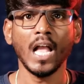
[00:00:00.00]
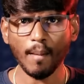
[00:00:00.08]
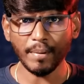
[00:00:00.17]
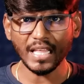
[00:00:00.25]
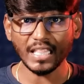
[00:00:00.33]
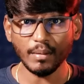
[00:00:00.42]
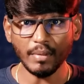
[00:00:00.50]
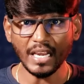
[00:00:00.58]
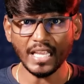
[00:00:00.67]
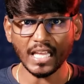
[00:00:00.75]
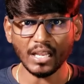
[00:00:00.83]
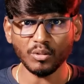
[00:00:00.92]
அப்படி அதை
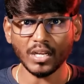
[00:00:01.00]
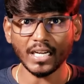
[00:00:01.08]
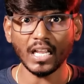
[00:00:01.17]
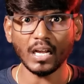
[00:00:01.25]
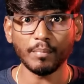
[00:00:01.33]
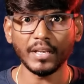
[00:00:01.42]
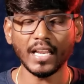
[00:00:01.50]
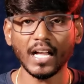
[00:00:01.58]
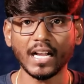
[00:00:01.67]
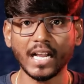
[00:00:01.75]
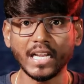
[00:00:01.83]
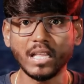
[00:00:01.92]
மீறி யாராவது கட்டினாங்க அப்படின்னா
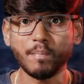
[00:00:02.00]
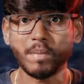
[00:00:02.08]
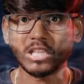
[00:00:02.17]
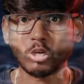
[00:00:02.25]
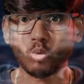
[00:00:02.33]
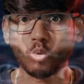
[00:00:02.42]
கண்டிப்பாக அந்த